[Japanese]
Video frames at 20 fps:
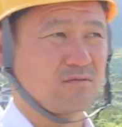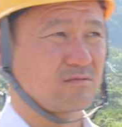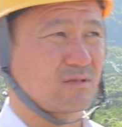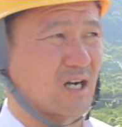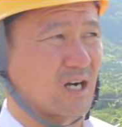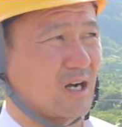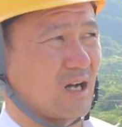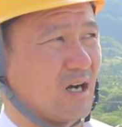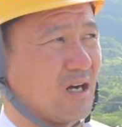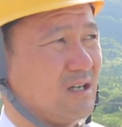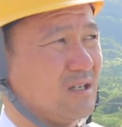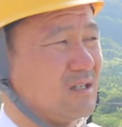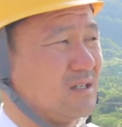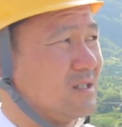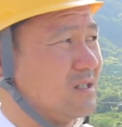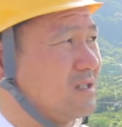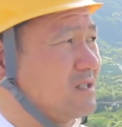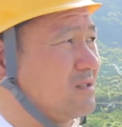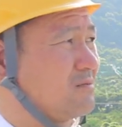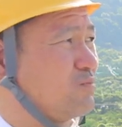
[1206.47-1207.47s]
だから
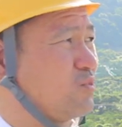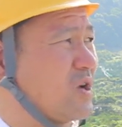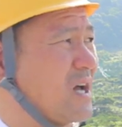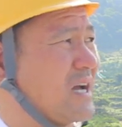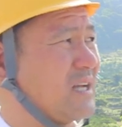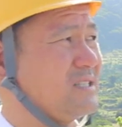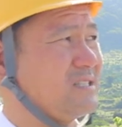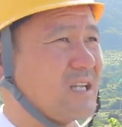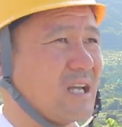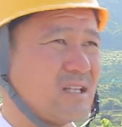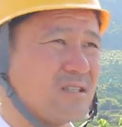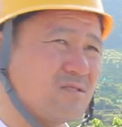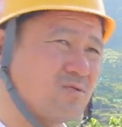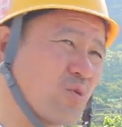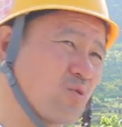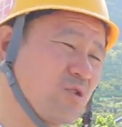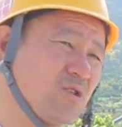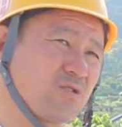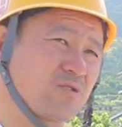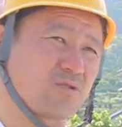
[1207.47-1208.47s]
来年
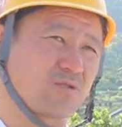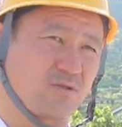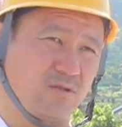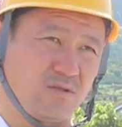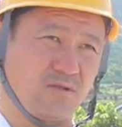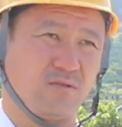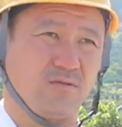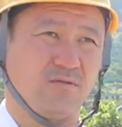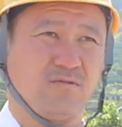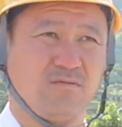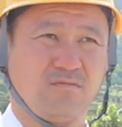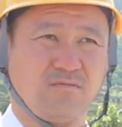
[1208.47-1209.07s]
独立する